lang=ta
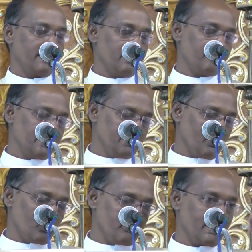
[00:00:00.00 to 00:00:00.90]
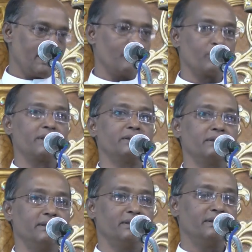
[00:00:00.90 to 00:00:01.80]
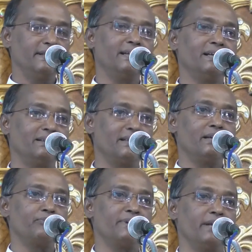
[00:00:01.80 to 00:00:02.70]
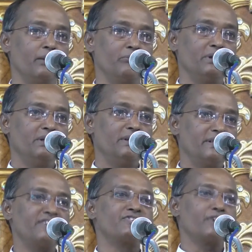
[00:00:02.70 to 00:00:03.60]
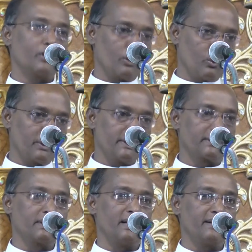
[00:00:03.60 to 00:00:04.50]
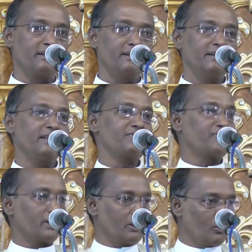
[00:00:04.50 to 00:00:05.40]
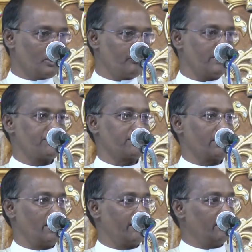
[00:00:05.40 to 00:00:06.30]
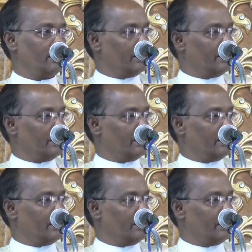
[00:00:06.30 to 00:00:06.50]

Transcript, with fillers: எனவே இந்த உண்மைகளை உணர்ந்து நீங்கள் தினம் தினம் இயேசு எங்களோடு இருக்கிறார் இயேசு எங்களோடு பேசுகிறார்